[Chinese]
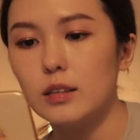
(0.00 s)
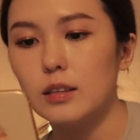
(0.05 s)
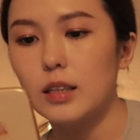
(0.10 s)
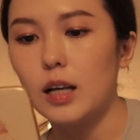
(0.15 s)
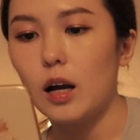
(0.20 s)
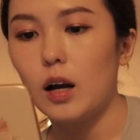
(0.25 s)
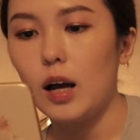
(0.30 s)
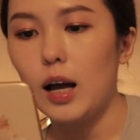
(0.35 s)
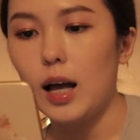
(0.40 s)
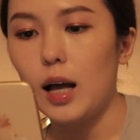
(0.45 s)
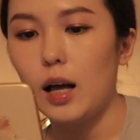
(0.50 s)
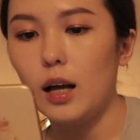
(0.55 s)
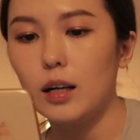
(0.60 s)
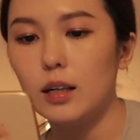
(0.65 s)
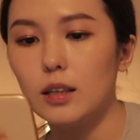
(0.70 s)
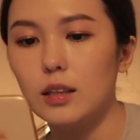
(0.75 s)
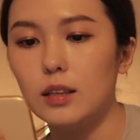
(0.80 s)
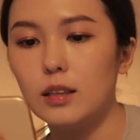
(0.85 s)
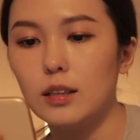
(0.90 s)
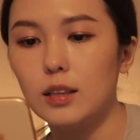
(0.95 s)
然后它
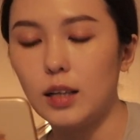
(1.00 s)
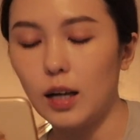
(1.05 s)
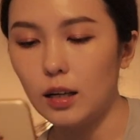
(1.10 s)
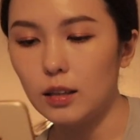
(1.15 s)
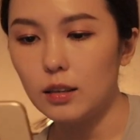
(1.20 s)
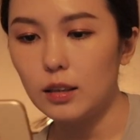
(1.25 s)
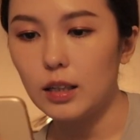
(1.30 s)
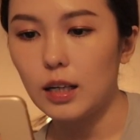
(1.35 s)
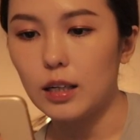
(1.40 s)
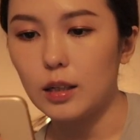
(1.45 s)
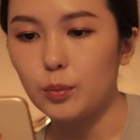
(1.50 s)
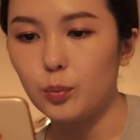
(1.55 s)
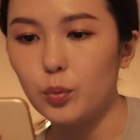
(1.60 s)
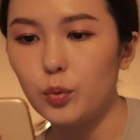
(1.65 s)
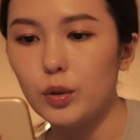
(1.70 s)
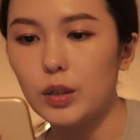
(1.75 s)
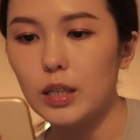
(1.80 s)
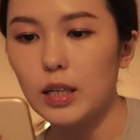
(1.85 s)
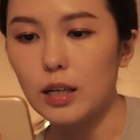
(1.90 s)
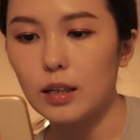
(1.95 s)
跟刚刚那两个
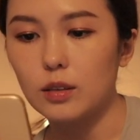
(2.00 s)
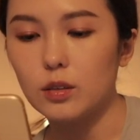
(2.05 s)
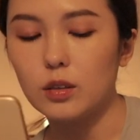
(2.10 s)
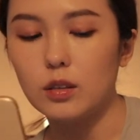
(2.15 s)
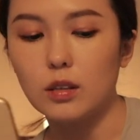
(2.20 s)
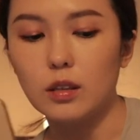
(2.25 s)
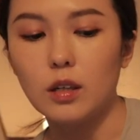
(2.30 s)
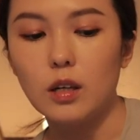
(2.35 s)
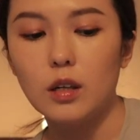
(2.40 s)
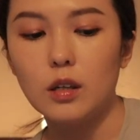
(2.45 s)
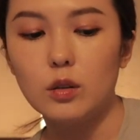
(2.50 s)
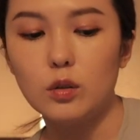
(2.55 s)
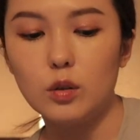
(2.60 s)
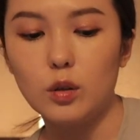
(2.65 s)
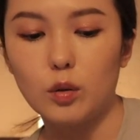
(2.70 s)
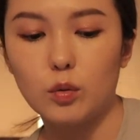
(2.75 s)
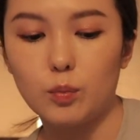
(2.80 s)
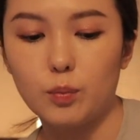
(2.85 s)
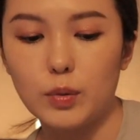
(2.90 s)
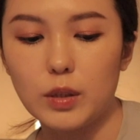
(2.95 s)
不一样的是，这
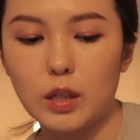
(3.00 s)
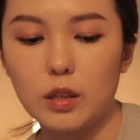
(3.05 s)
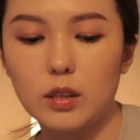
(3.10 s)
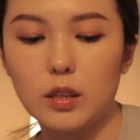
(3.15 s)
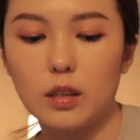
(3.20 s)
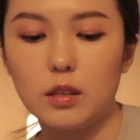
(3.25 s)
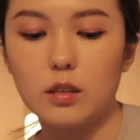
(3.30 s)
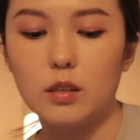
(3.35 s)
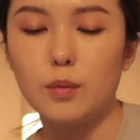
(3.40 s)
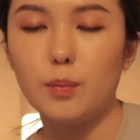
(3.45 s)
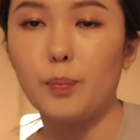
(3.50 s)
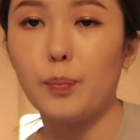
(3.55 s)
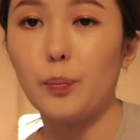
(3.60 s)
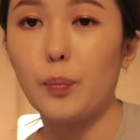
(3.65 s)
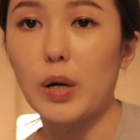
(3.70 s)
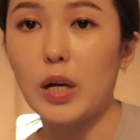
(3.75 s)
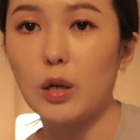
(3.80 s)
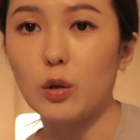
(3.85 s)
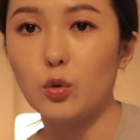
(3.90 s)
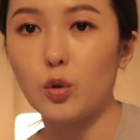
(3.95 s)
种比较像是
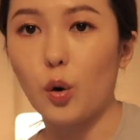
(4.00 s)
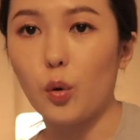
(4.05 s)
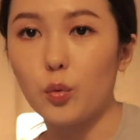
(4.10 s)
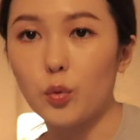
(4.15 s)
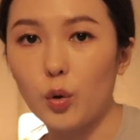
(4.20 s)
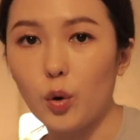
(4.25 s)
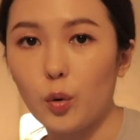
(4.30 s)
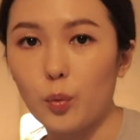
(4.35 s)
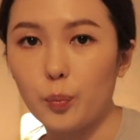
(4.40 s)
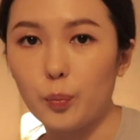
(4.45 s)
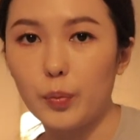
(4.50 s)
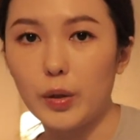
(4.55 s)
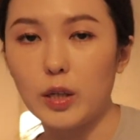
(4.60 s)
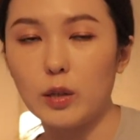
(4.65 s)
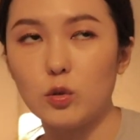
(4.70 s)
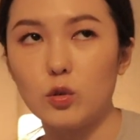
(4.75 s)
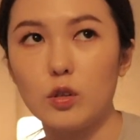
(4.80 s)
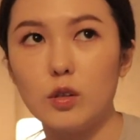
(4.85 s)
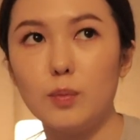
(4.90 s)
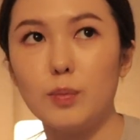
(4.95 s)
美容用
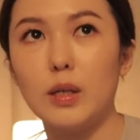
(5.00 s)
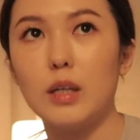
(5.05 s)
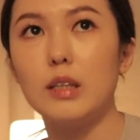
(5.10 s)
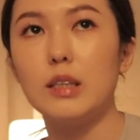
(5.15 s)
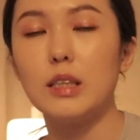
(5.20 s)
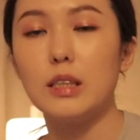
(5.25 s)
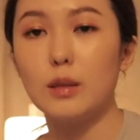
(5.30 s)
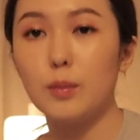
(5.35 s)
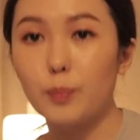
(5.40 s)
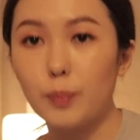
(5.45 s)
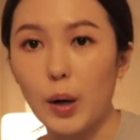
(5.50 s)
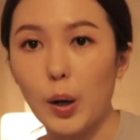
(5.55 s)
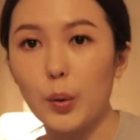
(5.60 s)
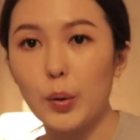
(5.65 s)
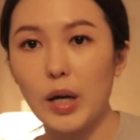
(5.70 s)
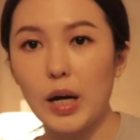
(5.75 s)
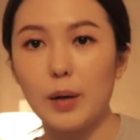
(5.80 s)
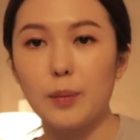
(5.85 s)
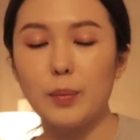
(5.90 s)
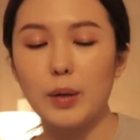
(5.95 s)
品，就是比较像是保
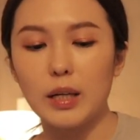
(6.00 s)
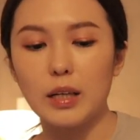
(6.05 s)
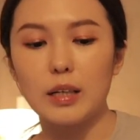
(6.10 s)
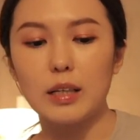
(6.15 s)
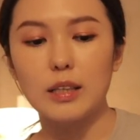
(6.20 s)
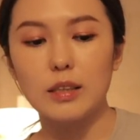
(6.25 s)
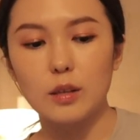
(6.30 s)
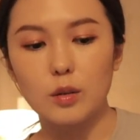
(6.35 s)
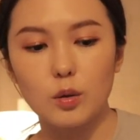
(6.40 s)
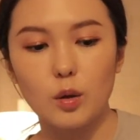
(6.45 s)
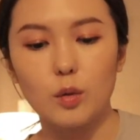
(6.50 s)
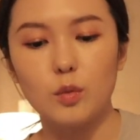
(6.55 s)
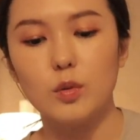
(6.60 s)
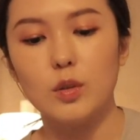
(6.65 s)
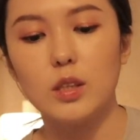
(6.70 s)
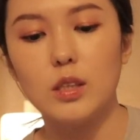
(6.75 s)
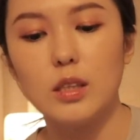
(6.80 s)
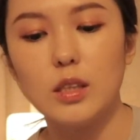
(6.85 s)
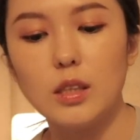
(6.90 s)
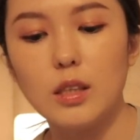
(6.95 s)
养品类的东
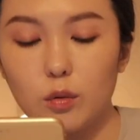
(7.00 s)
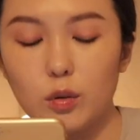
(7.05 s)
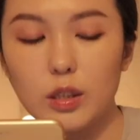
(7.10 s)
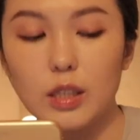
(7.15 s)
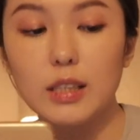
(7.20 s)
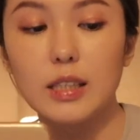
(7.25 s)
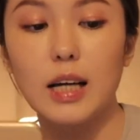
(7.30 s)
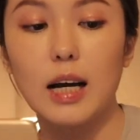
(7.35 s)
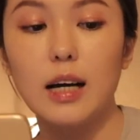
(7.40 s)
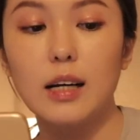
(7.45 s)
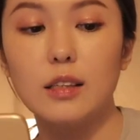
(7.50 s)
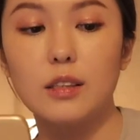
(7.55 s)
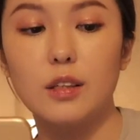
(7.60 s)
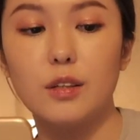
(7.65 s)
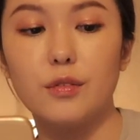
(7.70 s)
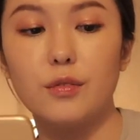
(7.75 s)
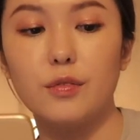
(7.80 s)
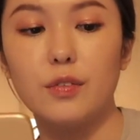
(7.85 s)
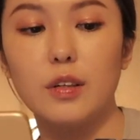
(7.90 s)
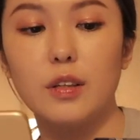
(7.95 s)
西。我先讲它的
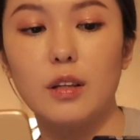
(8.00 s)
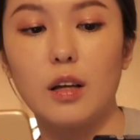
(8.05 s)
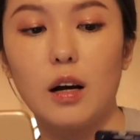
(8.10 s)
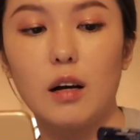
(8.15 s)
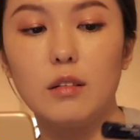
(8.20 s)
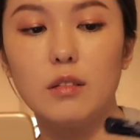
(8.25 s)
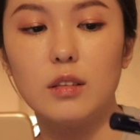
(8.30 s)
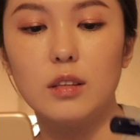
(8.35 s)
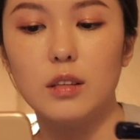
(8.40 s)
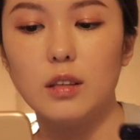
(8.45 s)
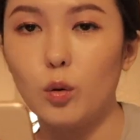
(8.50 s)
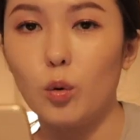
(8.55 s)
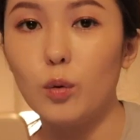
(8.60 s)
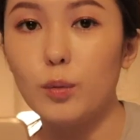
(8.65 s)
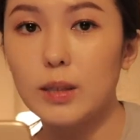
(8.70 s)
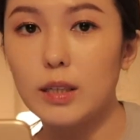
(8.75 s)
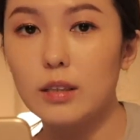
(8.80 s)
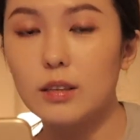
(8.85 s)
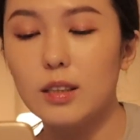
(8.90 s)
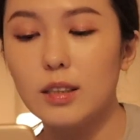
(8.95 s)
成分好了，我
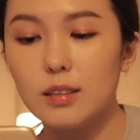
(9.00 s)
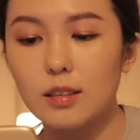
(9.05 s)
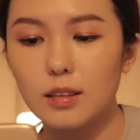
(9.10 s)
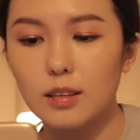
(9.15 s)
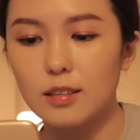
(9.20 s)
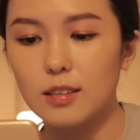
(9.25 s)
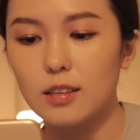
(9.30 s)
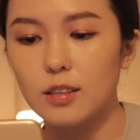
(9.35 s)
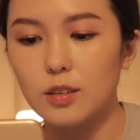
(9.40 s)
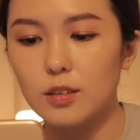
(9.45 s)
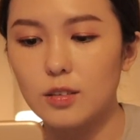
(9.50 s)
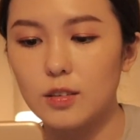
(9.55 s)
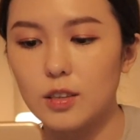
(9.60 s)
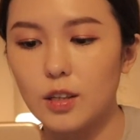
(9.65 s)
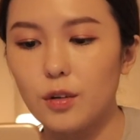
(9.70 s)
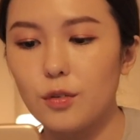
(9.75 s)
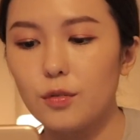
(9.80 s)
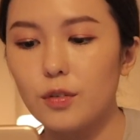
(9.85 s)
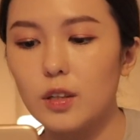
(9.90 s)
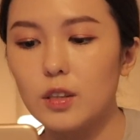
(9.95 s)
比较认得的
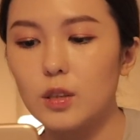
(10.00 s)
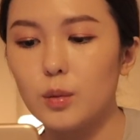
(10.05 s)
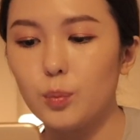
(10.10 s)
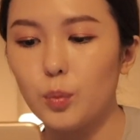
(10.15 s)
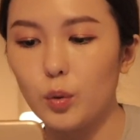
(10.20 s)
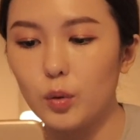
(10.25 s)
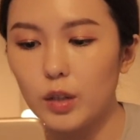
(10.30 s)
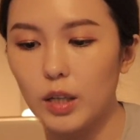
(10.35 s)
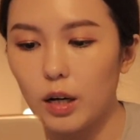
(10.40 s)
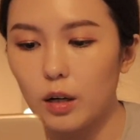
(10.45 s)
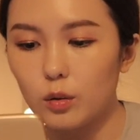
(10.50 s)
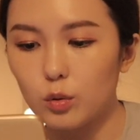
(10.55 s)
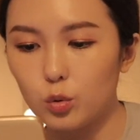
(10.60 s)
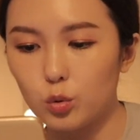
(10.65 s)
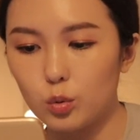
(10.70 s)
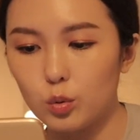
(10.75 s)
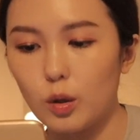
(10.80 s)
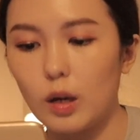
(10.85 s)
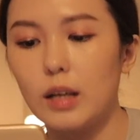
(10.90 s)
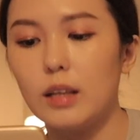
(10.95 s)
成分是玻尿
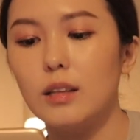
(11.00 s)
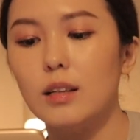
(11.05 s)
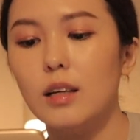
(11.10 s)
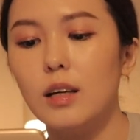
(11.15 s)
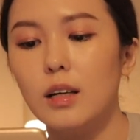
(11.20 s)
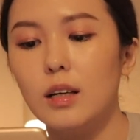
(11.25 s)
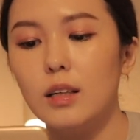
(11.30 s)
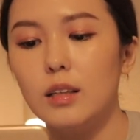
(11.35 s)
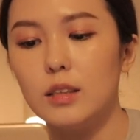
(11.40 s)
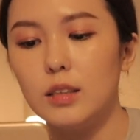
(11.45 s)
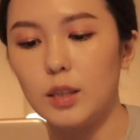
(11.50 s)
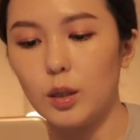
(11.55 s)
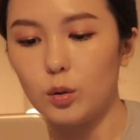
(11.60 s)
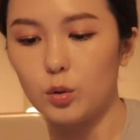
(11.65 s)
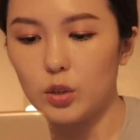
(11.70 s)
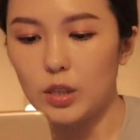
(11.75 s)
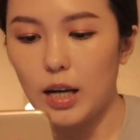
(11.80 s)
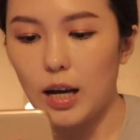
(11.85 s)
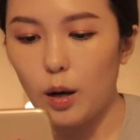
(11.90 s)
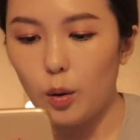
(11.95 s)
酸、角
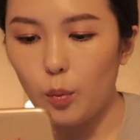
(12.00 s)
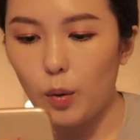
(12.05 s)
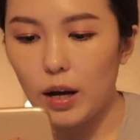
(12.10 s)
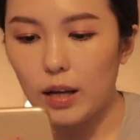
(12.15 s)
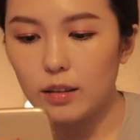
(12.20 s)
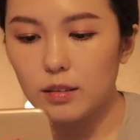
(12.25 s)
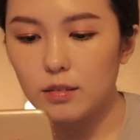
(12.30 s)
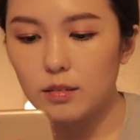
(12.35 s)
鲨烷，